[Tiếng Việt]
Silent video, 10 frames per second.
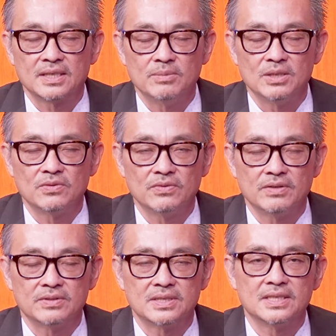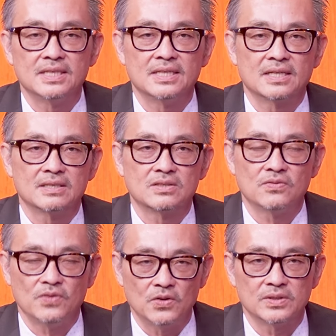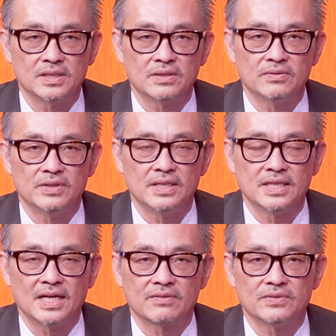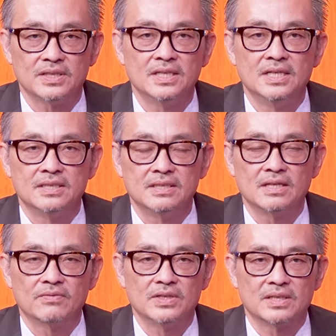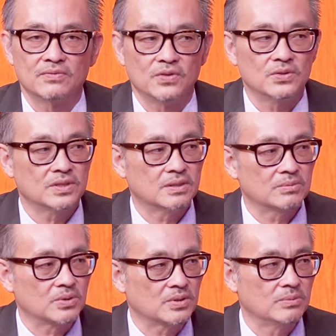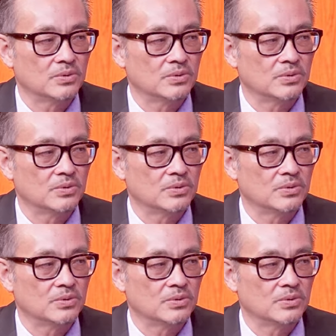cảm ơn quý vị và xin ghi nhận những số phone để quý vị liên lạc với những nhân viên thành phố như ông Tony